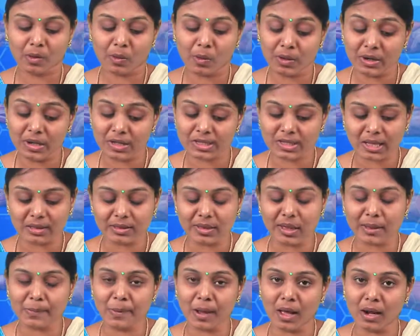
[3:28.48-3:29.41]
కొన్ని
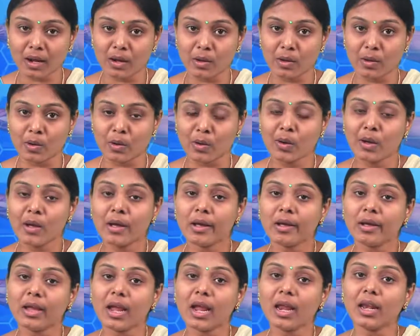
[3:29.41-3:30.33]
సందర్భాల్లో
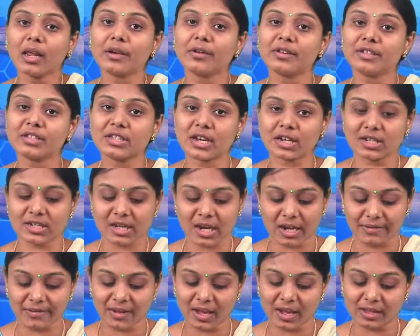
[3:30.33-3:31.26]
కీలుకి వచ్చిన
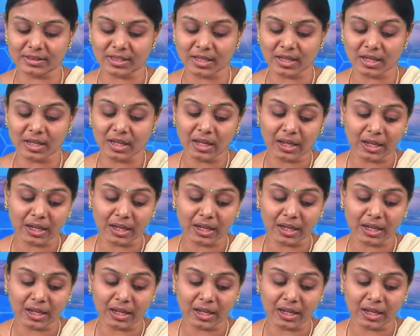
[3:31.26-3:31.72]
క్షయవ్యాధి